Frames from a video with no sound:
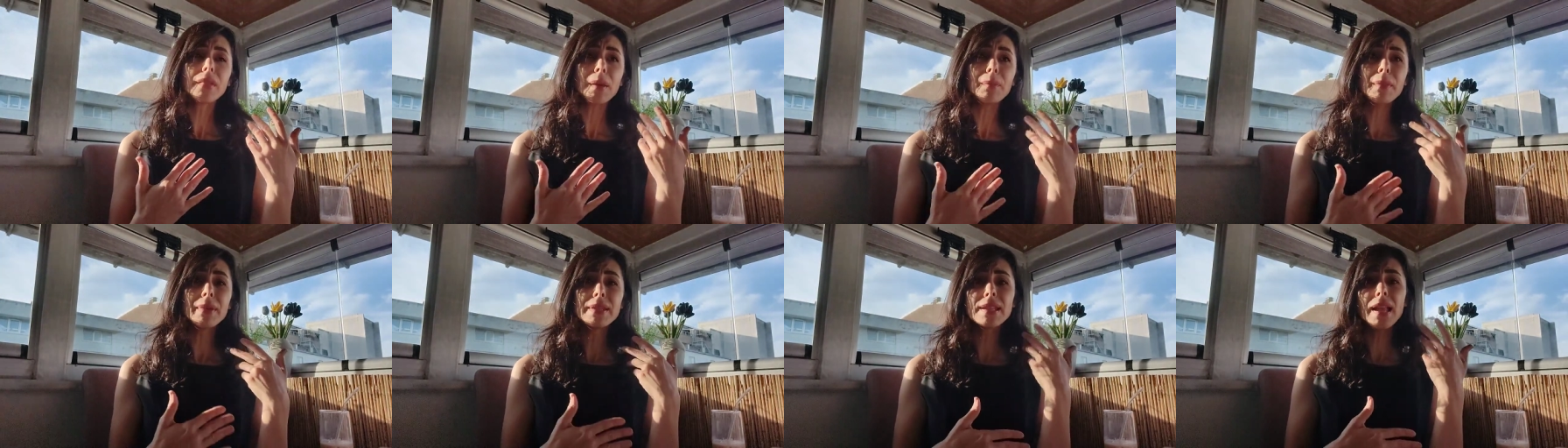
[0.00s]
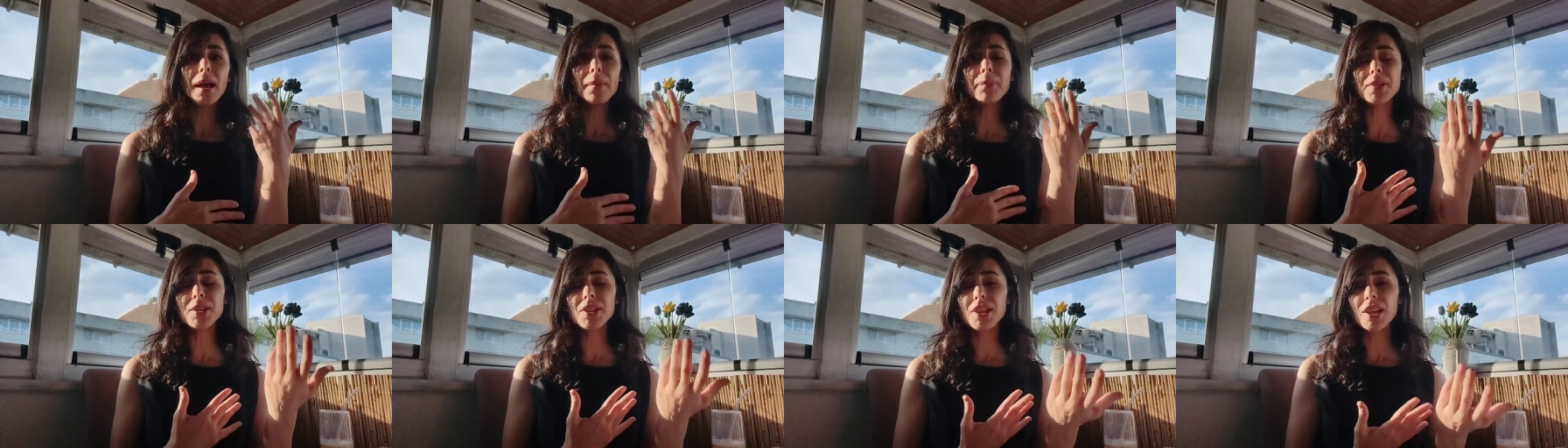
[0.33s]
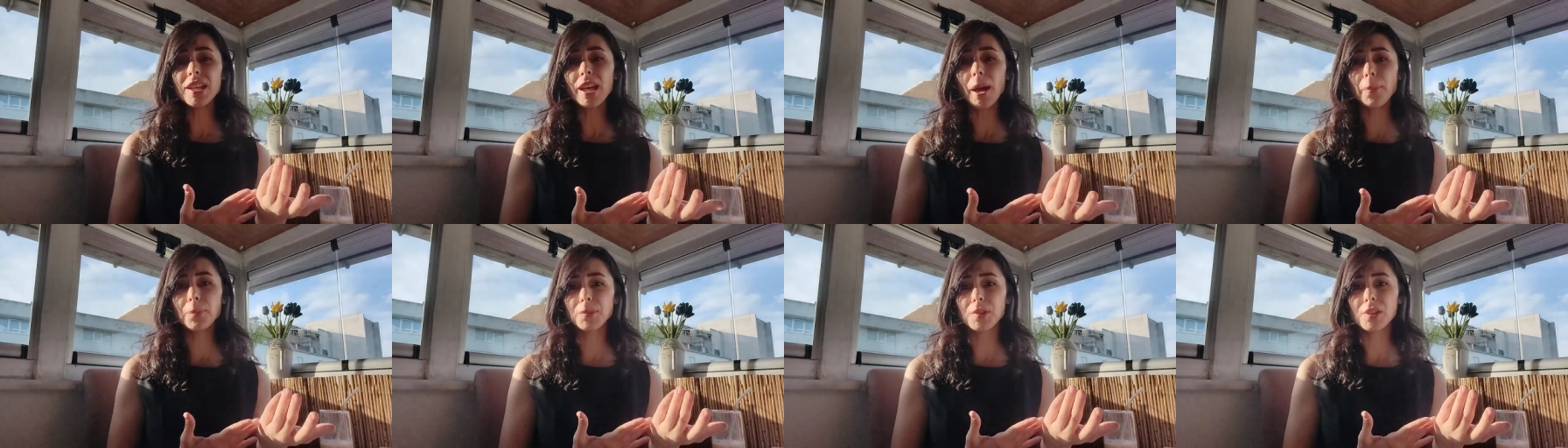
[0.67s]
Mesela bir şey
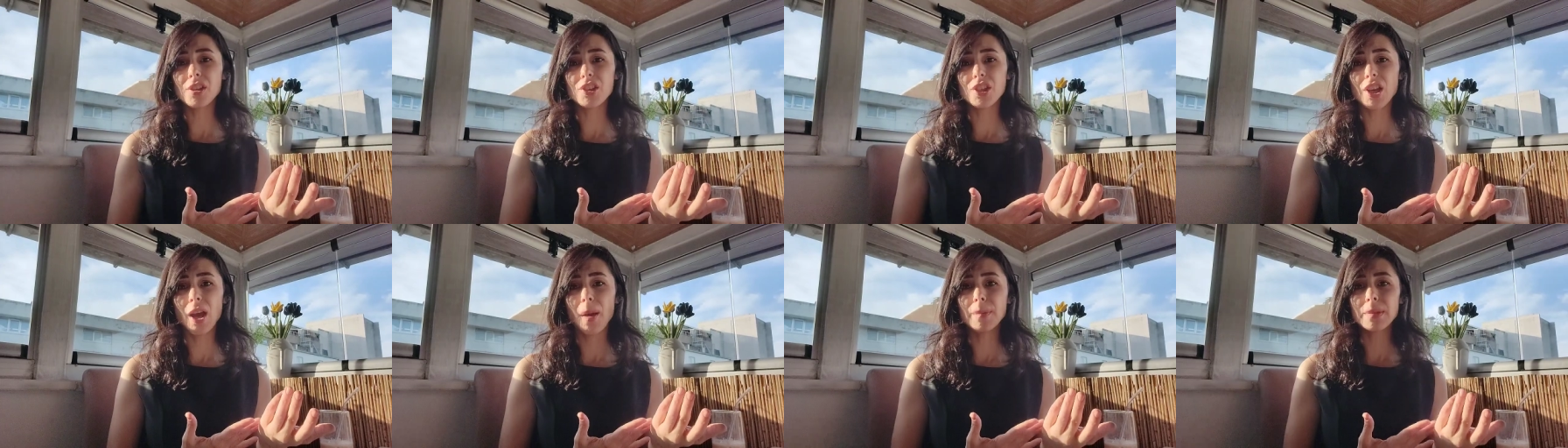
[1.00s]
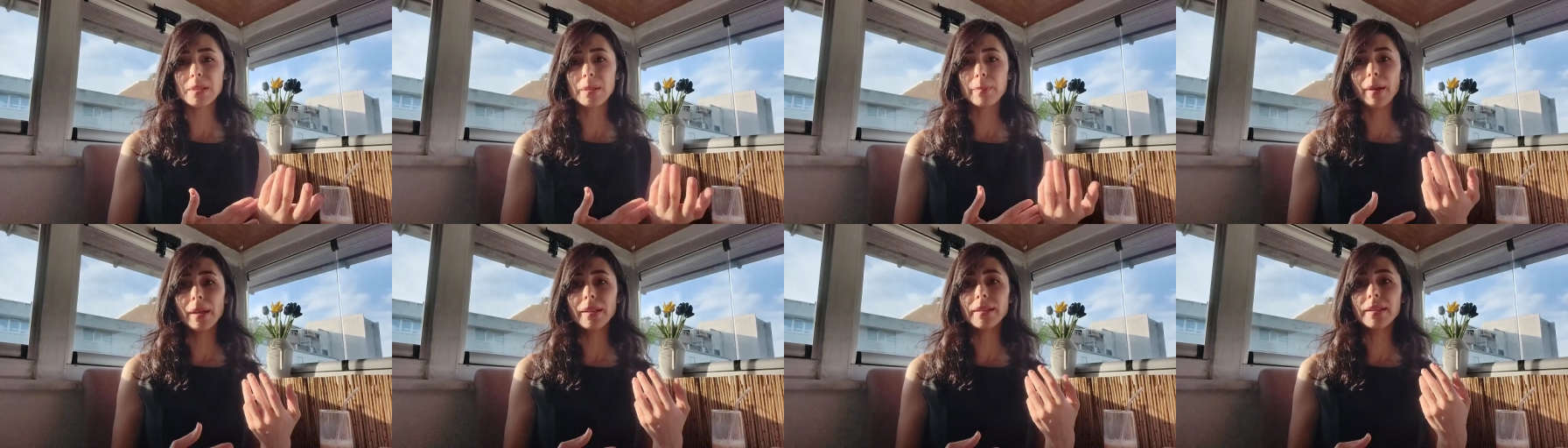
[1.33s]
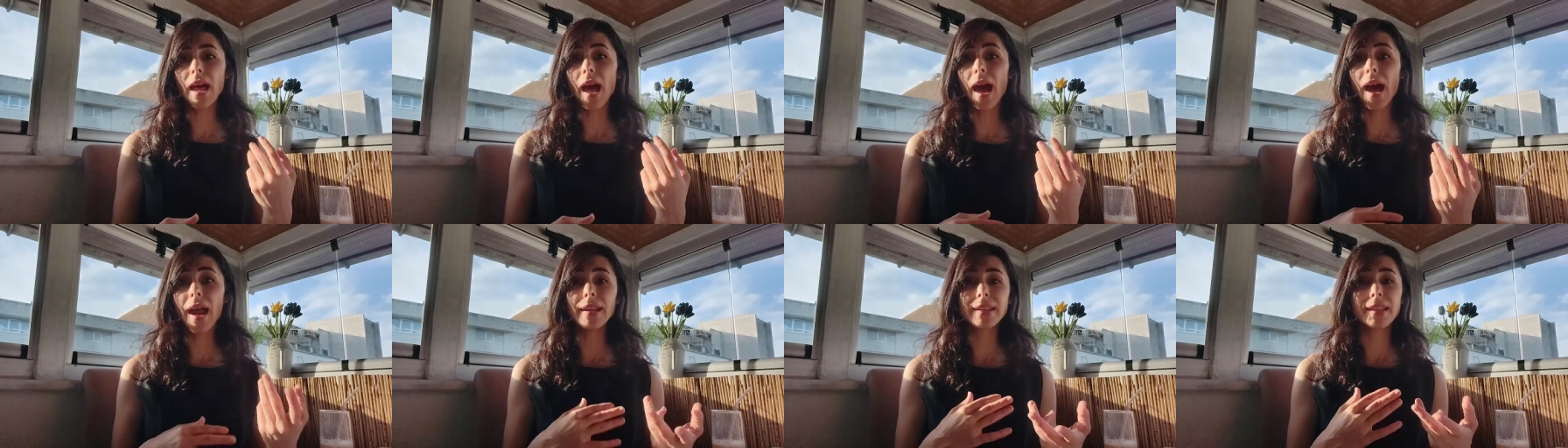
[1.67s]
yaptıracağım zaman
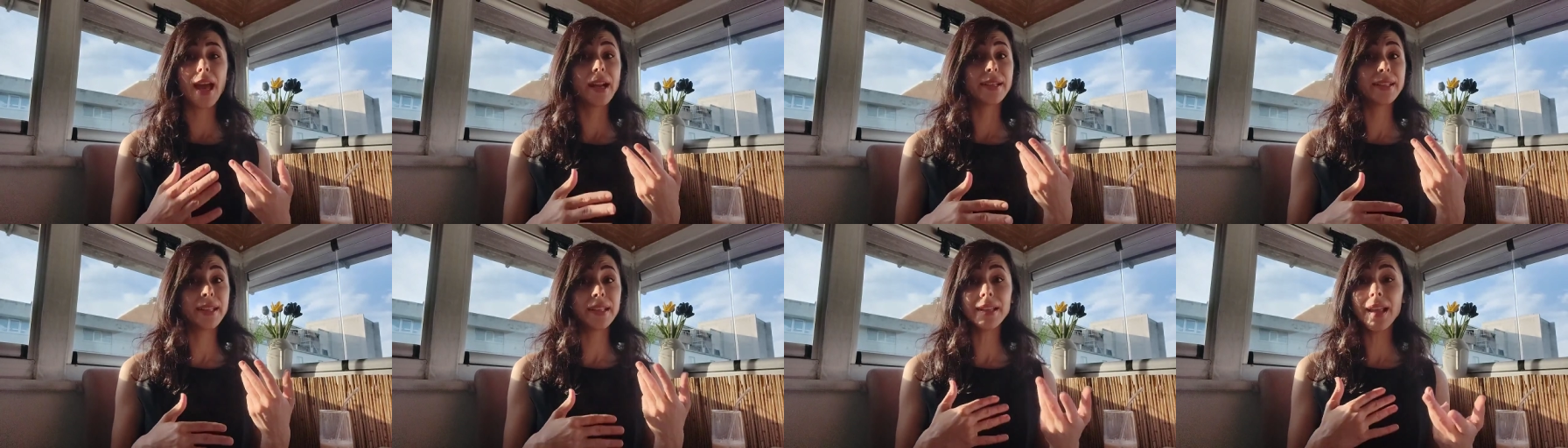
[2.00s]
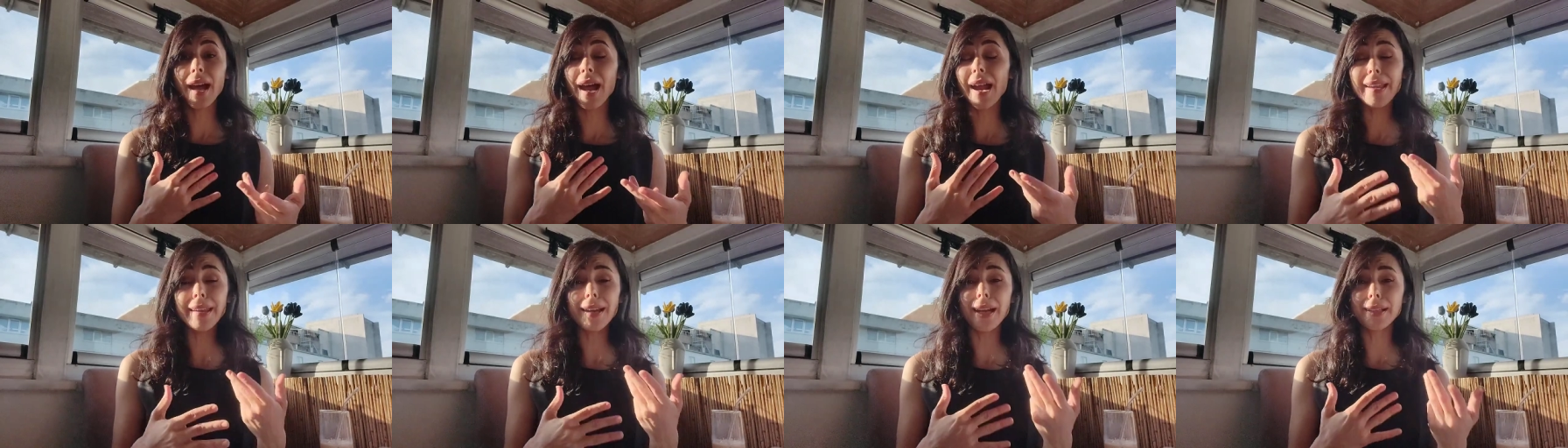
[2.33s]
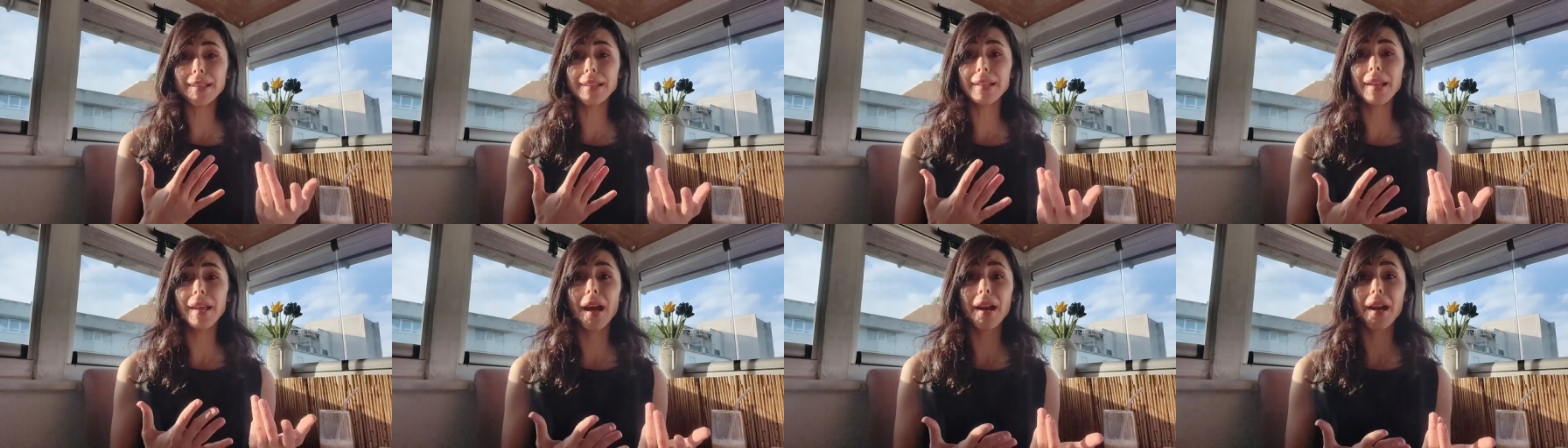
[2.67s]
her yerden her
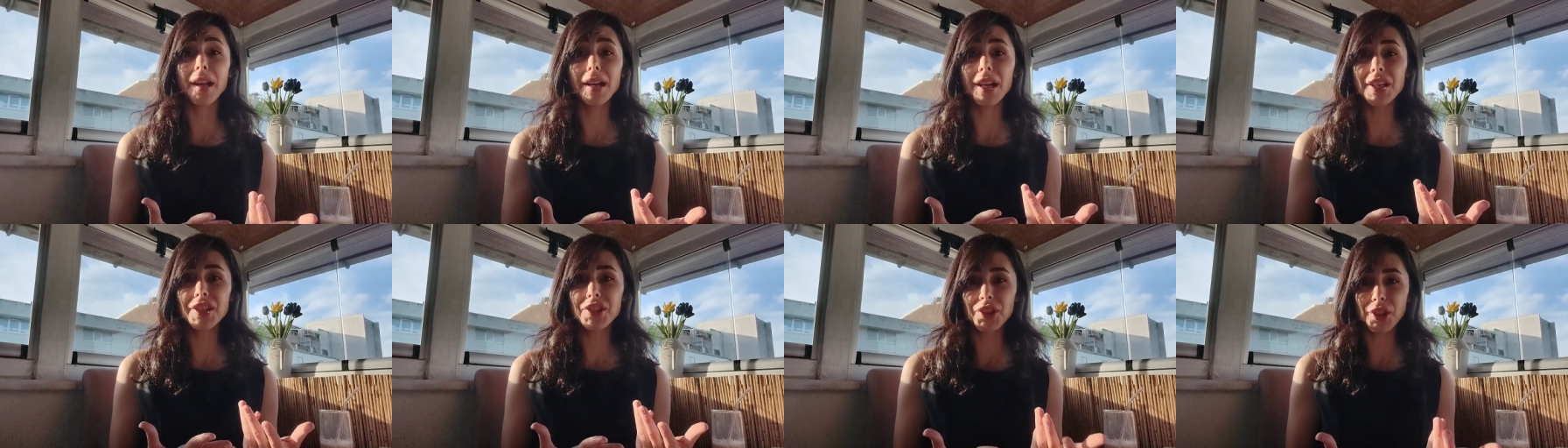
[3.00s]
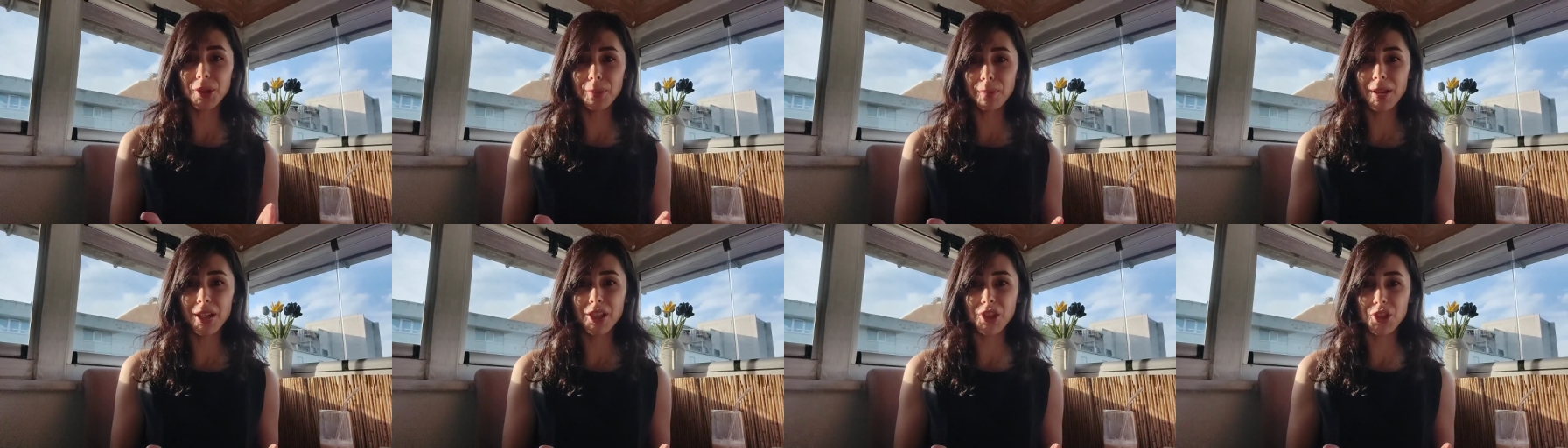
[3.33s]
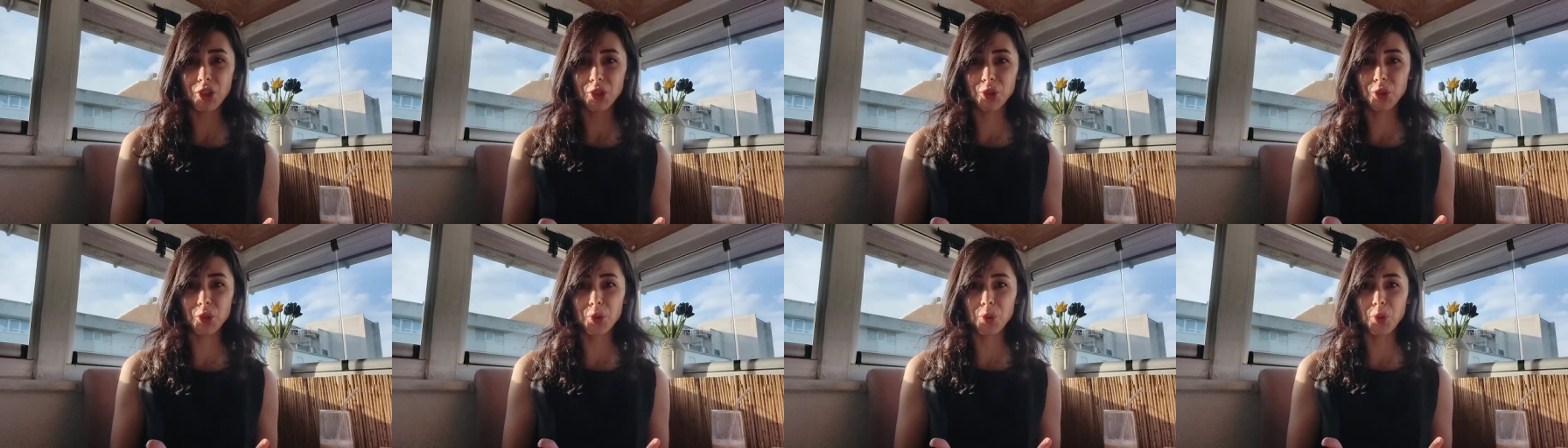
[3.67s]
yerden araştırmaya
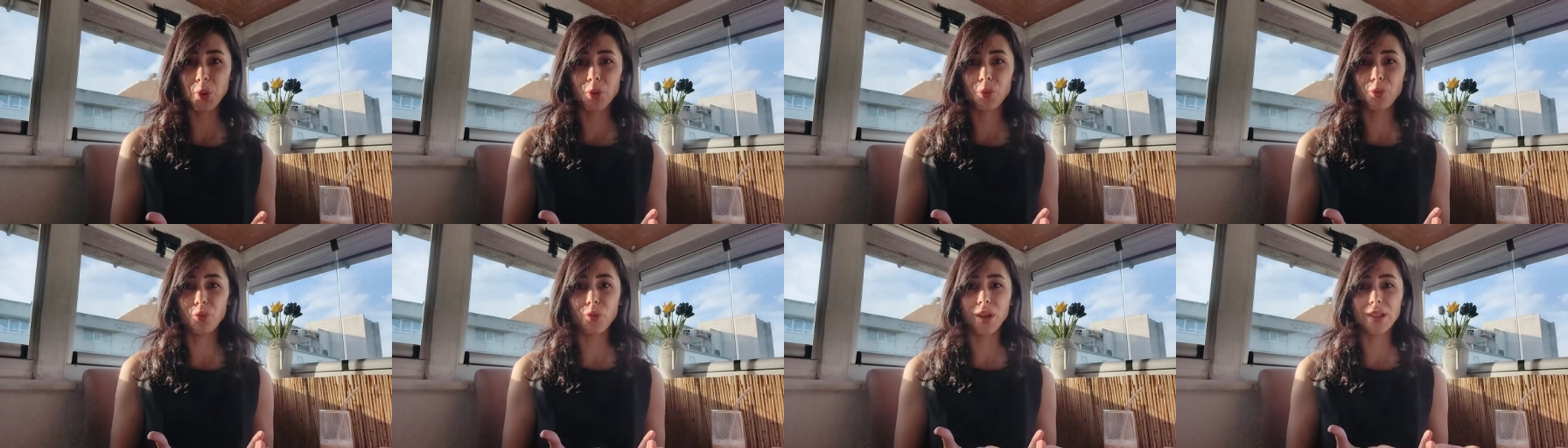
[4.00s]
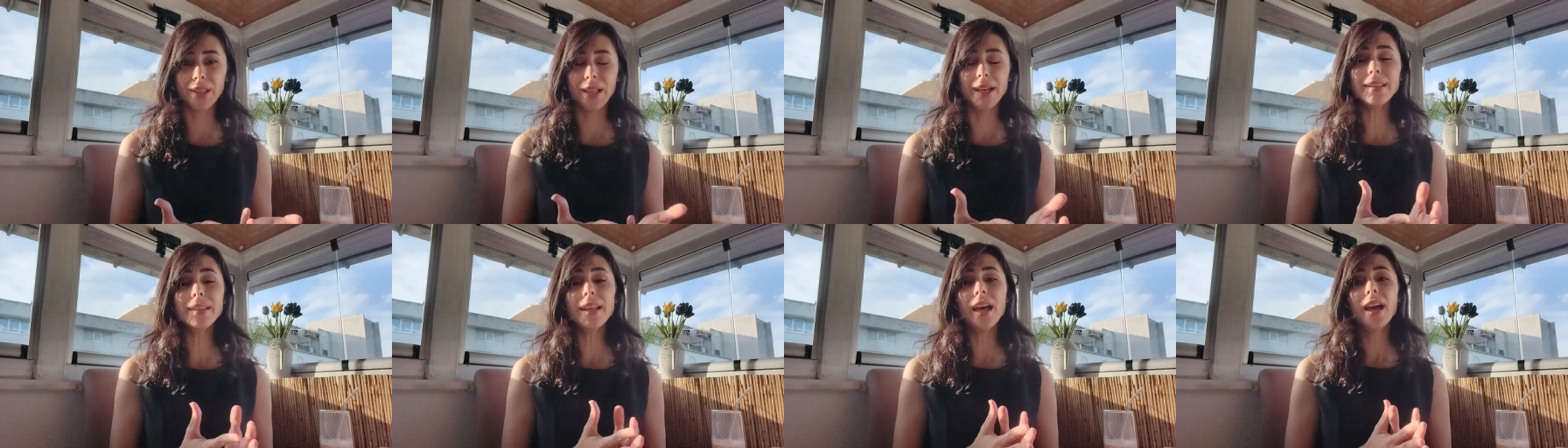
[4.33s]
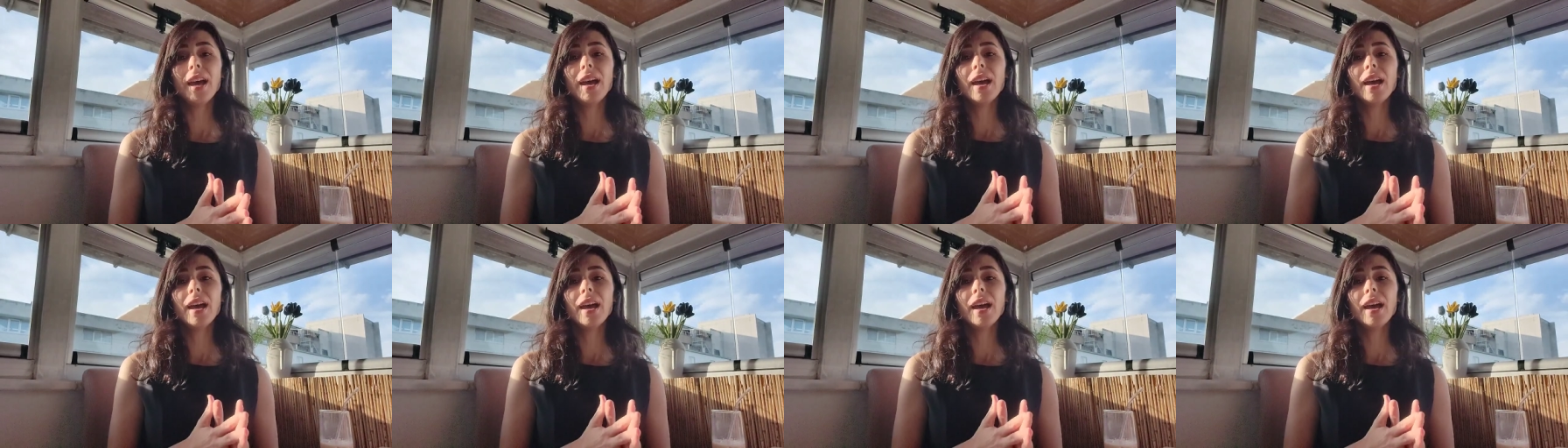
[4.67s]
çalışıyorum falan.